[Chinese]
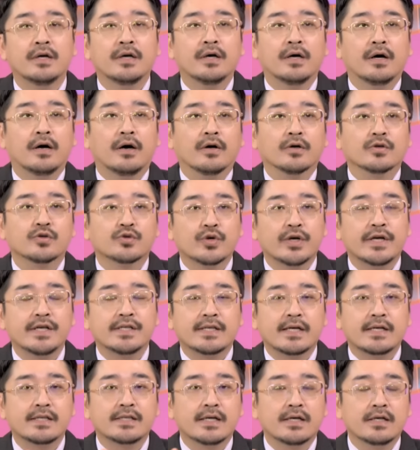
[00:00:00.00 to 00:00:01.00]
哦，所以
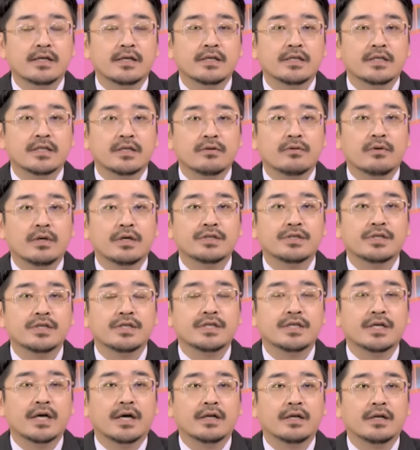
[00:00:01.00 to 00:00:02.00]
在这样的情况之
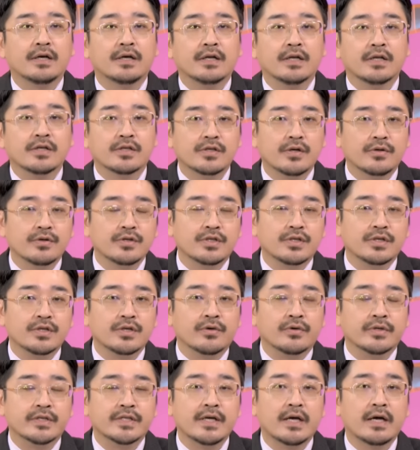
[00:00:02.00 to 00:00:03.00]
下呢，你纵使
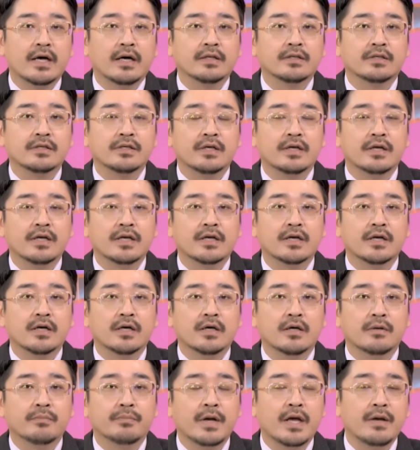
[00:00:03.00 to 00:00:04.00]
有这样的一
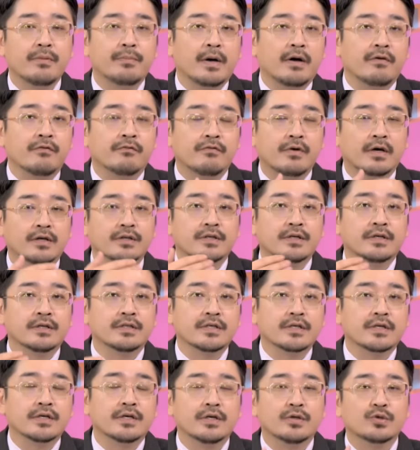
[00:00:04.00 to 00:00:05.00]
个背板放的
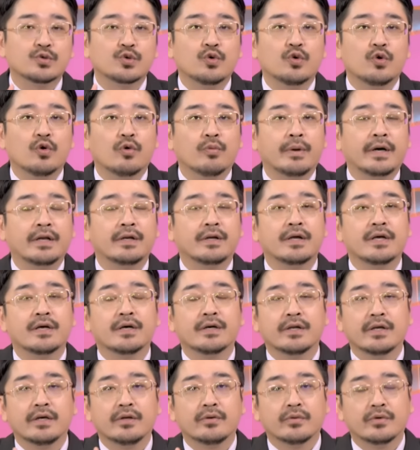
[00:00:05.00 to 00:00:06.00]
这个合作伙伴的一个
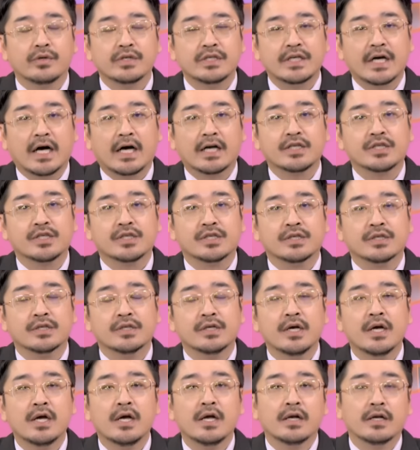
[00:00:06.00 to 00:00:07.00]
利多加持，
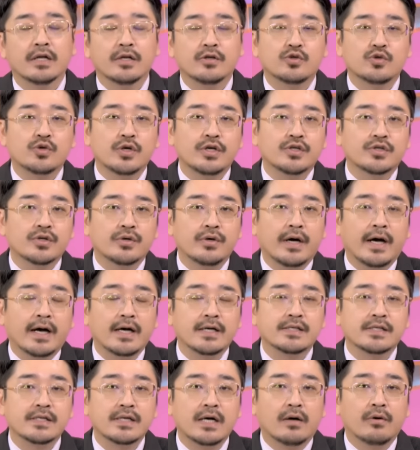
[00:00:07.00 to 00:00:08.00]
你最终还
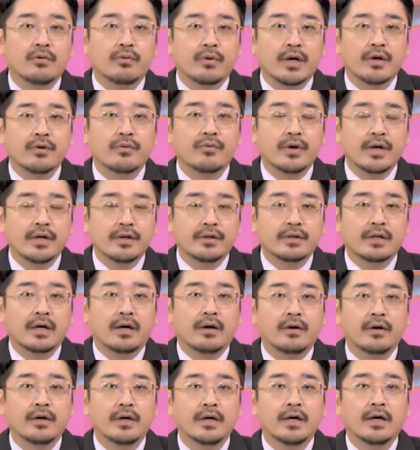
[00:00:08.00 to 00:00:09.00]
是要回归
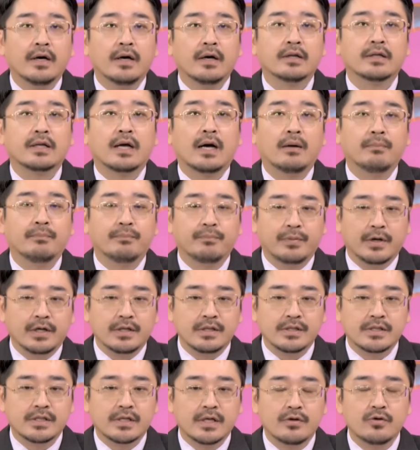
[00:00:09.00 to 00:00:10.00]
到它
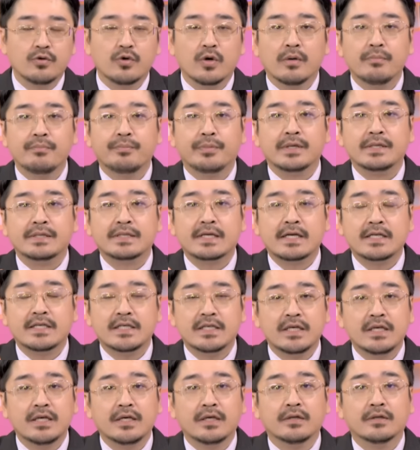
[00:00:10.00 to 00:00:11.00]
本身原本在
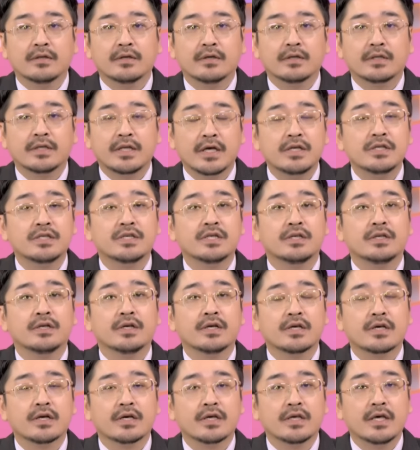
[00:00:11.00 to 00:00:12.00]
经营的电竞的一
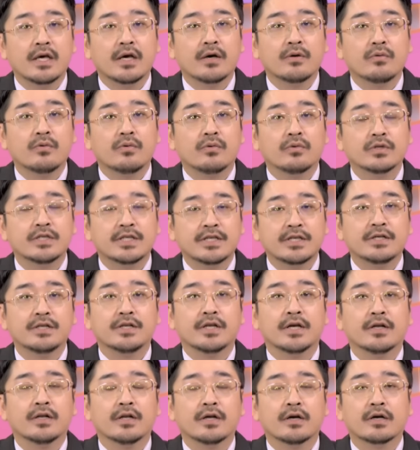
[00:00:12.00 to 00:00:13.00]
个业务，今
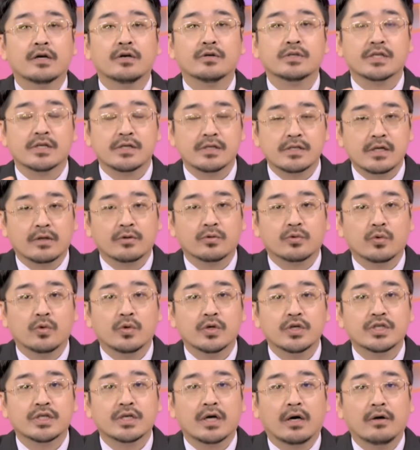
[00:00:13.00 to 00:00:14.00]
年能够成长多
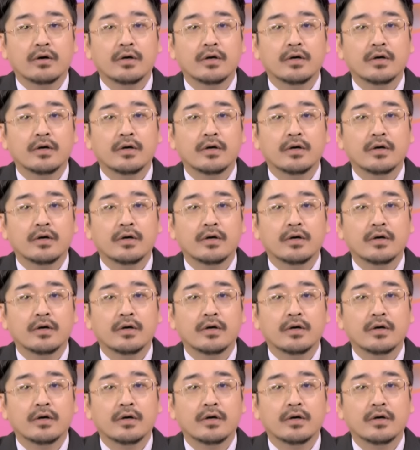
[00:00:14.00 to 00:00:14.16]
少？